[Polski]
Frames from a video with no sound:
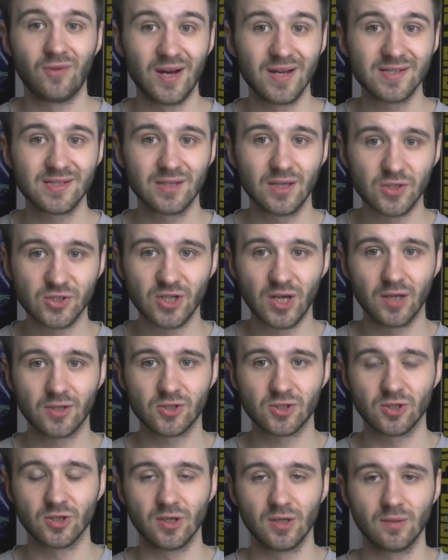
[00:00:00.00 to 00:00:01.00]
własne
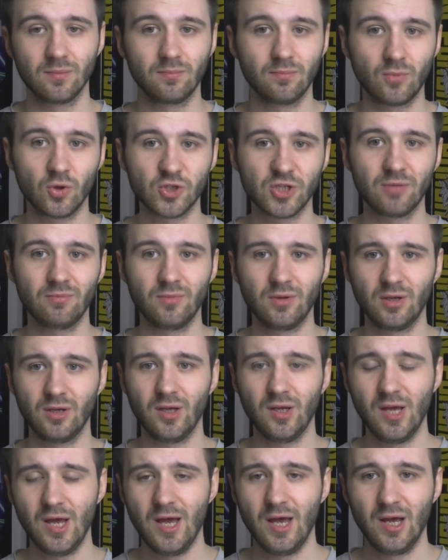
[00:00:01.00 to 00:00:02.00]
rzeczy.
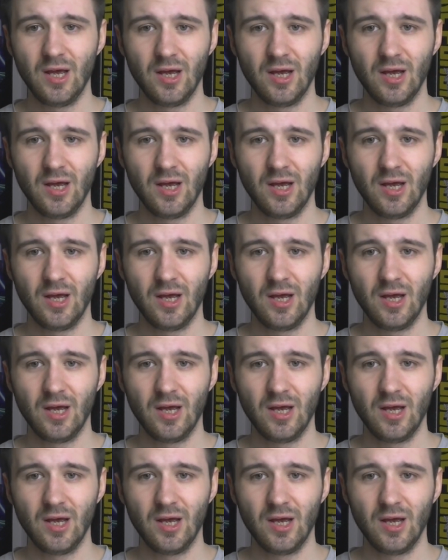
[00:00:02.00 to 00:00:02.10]
Możemy.